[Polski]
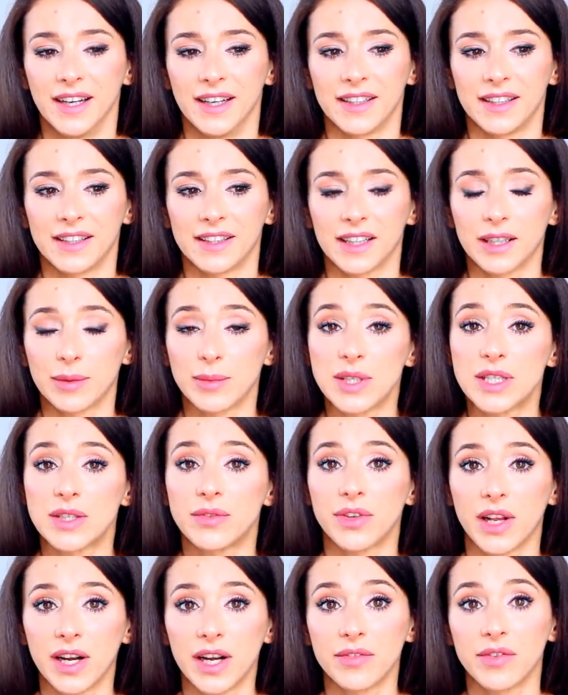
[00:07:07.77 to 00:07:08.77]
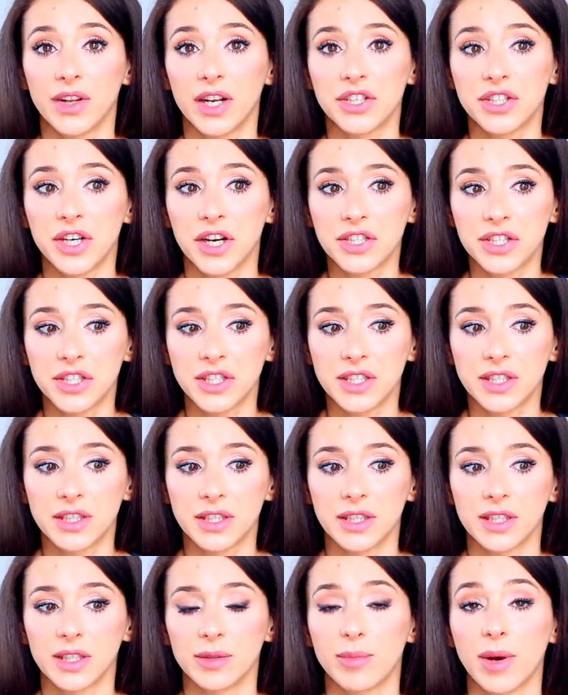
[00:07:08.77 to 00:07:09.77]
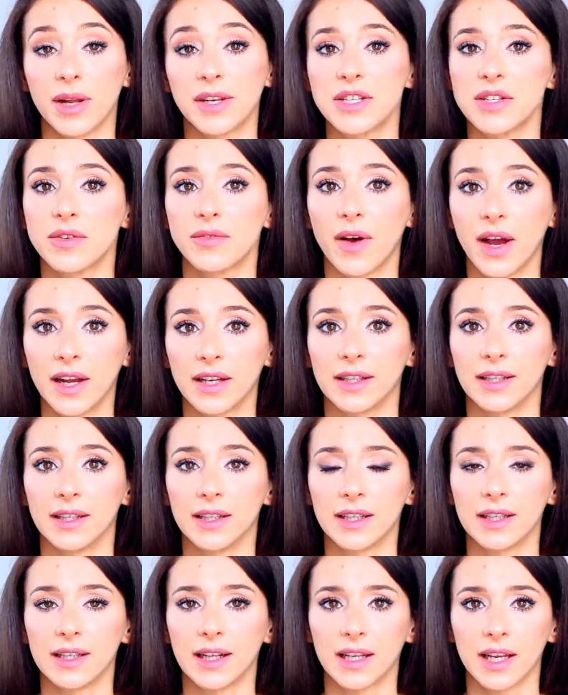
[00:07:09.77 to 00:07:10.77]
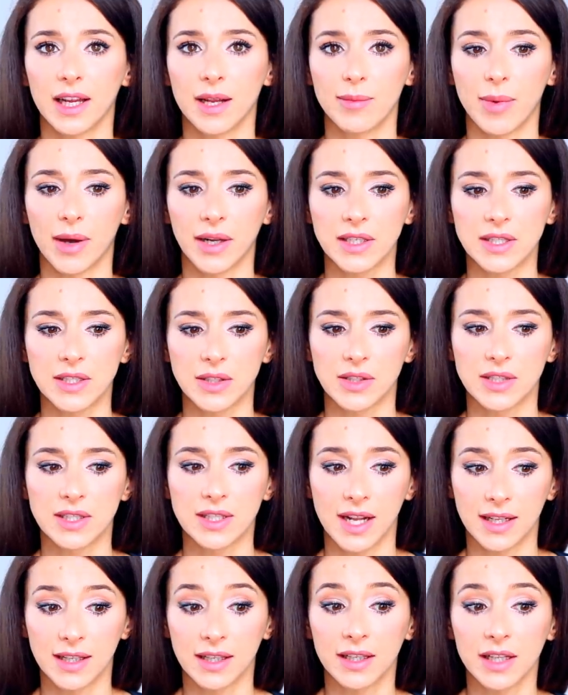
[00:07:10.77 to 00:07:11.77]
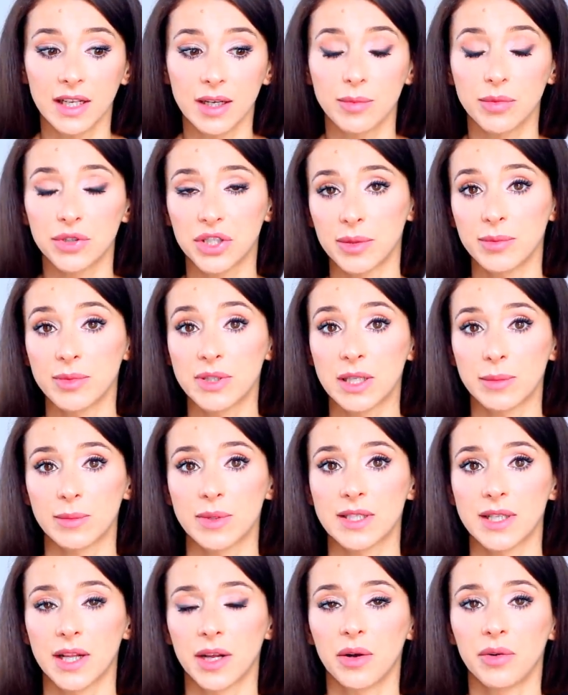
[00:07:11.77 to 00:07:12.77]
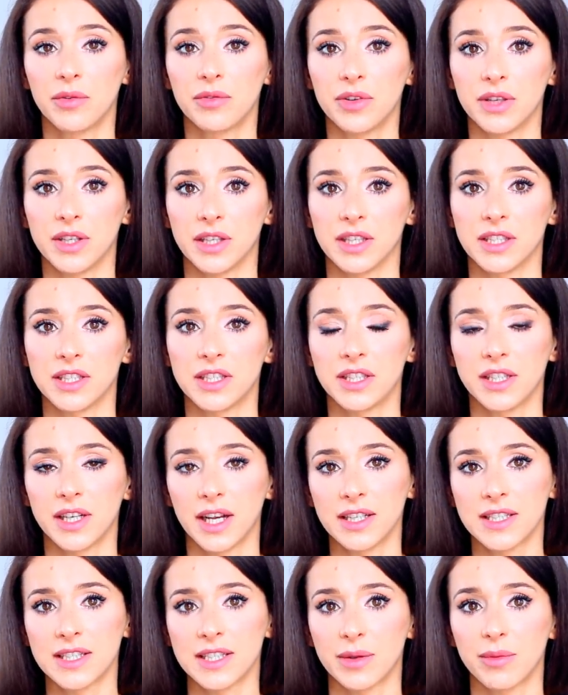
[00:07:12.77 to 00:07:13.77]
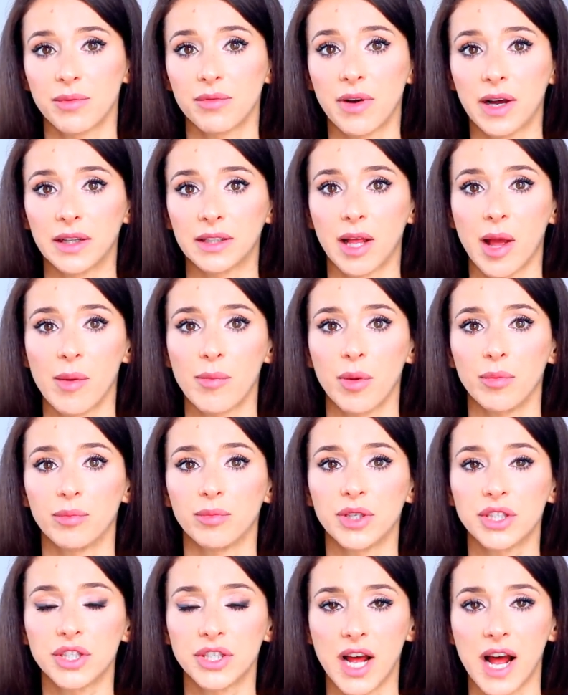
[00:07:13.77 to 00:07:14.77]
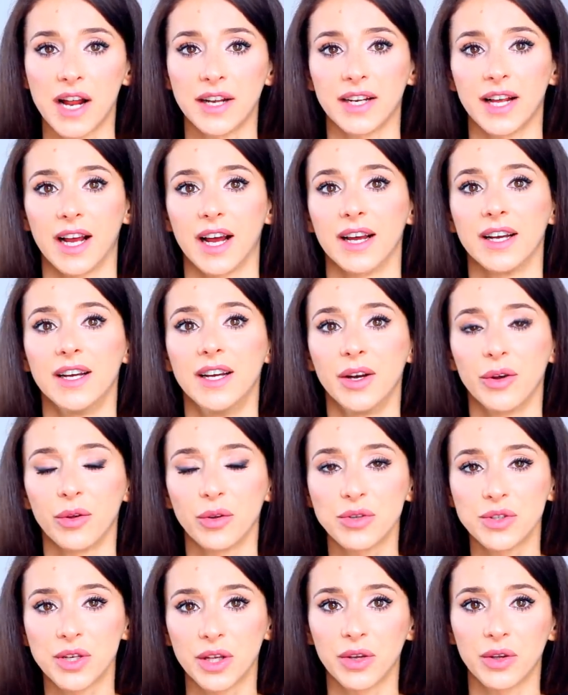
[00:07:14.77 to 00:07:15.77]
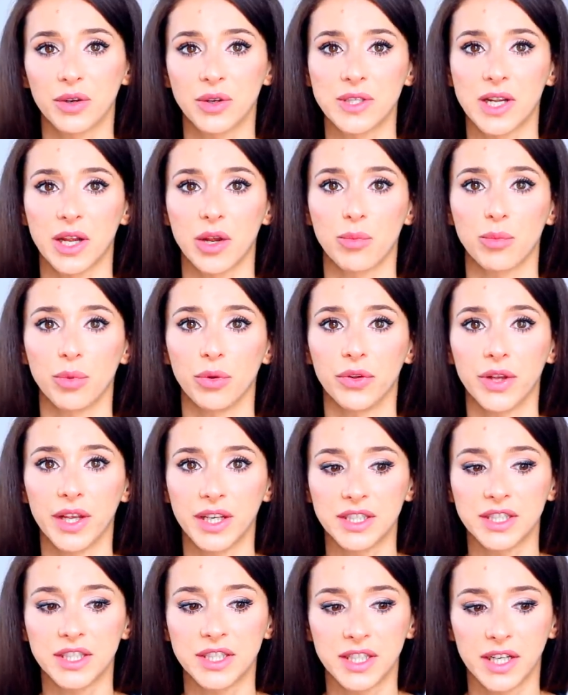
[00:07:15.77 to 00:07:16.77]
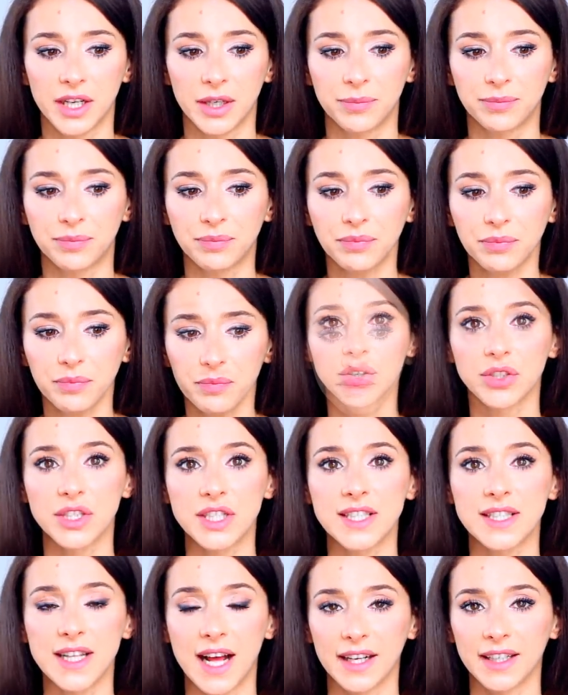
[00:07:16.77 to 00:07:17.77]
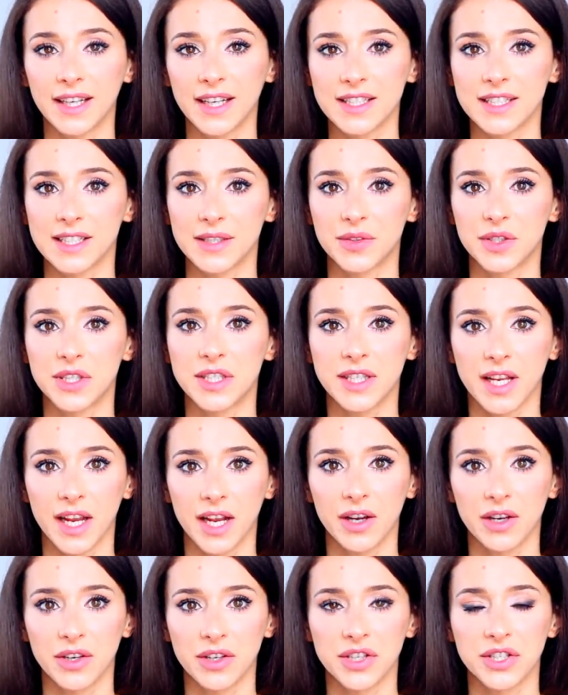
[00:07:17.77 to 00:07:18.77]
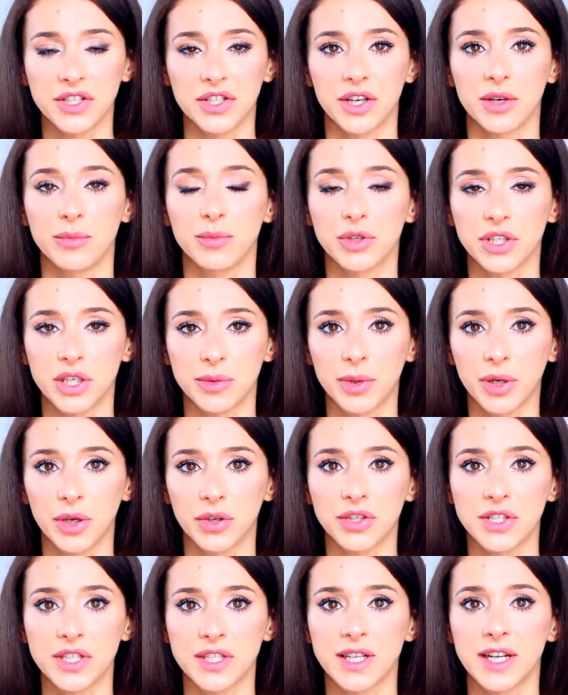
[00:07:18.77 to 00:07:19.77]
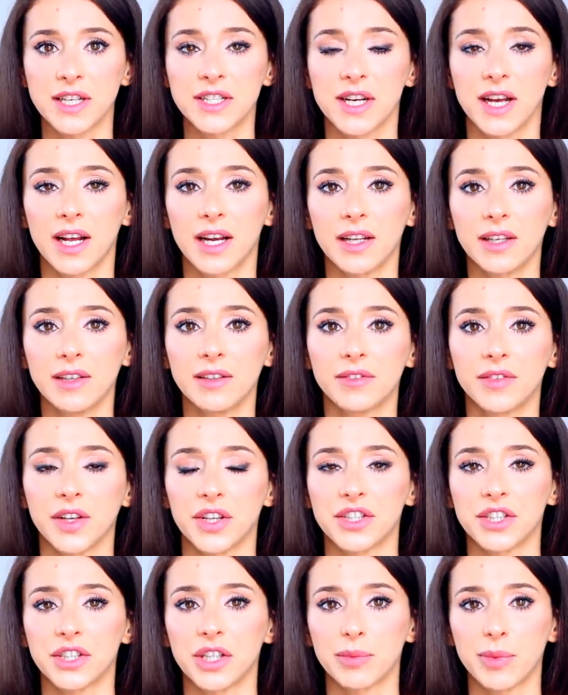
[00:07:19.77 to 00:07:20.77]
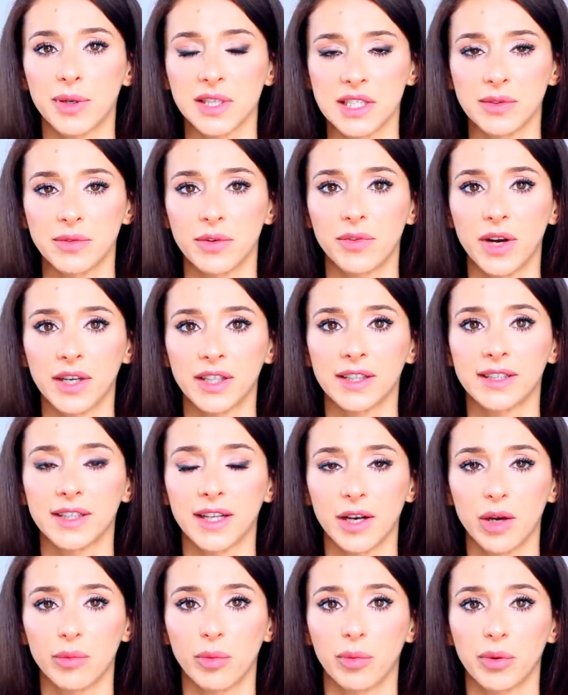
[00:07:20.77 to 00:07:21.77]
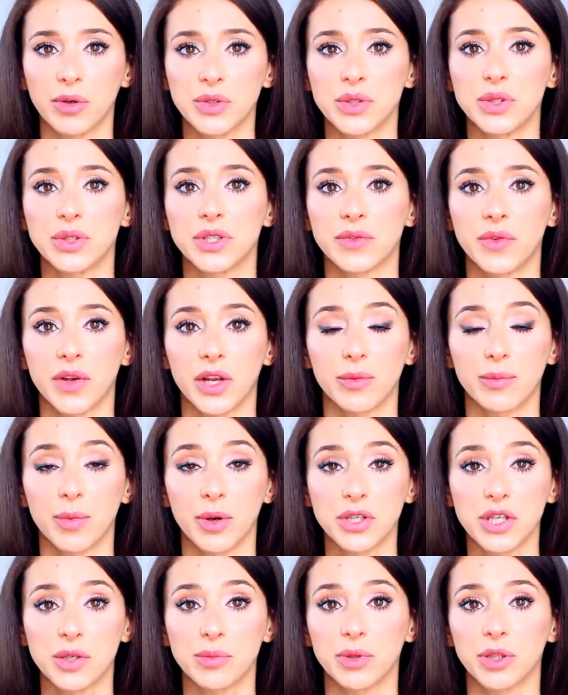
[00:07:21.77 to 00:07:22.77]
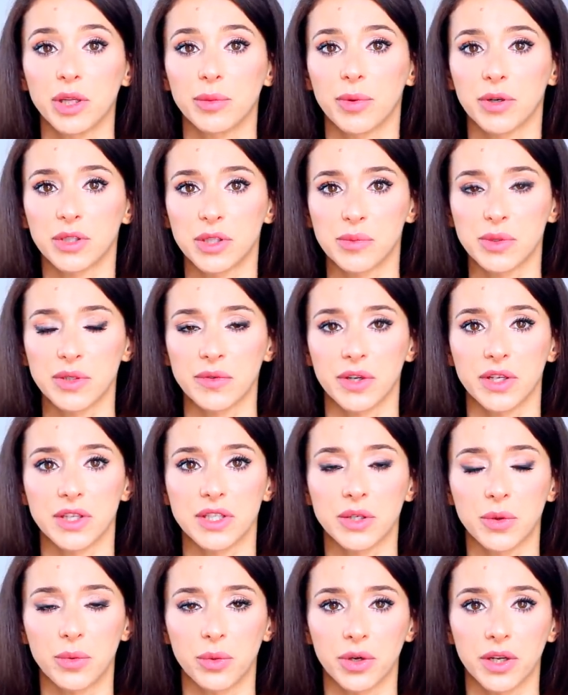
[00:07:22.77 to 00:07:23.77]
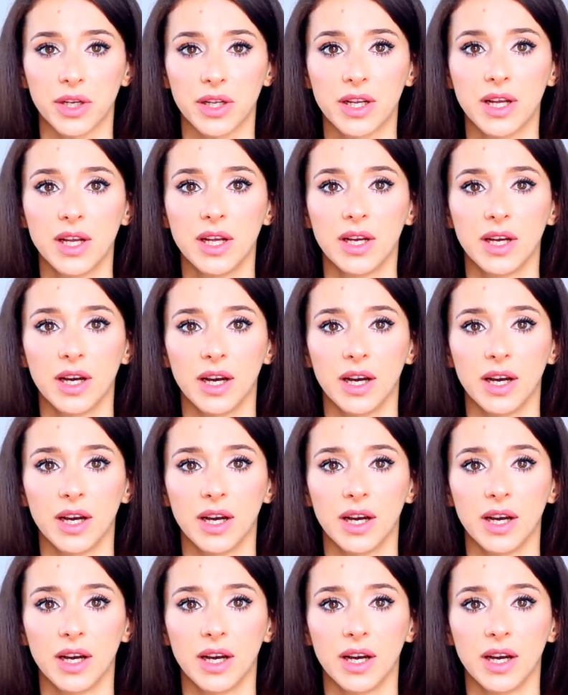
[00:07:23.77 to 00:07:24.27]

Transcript: E, natomiast wiele, wiele rzeczy e, bardzo fajnych i takich bardzo cennych możemy sobie z tego wynieść. Ja jestem fanem mieszania różnego rodzaju podejścia, korzystania ze wszystkiego, z czego możemy korzystać, ale wiecie, dopasowywania tego po prostu do swoich potrzeb i do potrzeb swojej skóry,